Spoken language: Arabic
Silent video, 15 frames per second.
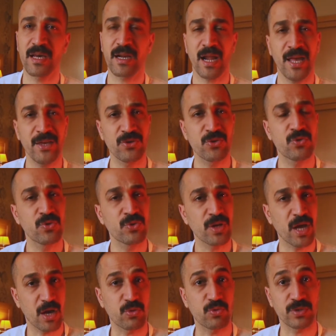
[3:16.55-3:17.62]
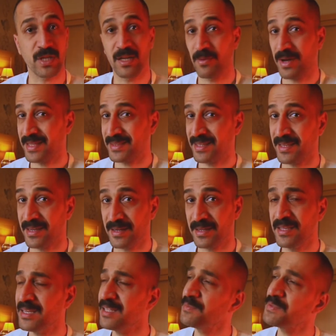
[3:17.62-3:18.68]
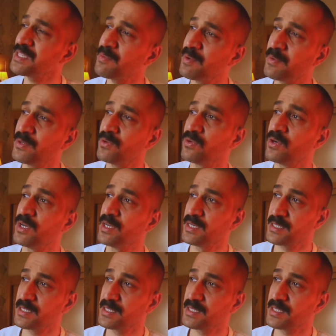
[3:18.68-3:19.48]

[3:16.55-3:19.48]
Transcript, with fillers: راح يكون اكو طلب على الطيارين بسبب انه